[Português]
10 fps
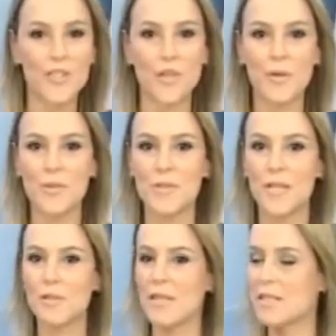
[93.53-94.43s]
Jânio, o
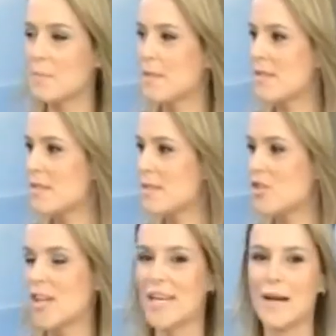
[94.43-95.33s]
resultado dessa pesquisa
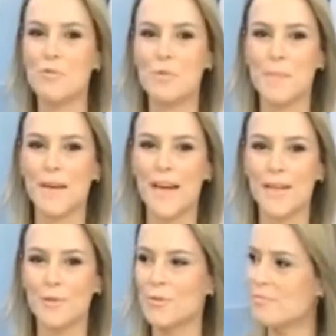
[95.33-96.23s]
já era algo
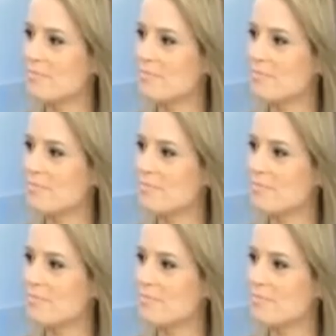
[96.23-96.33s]
esperado?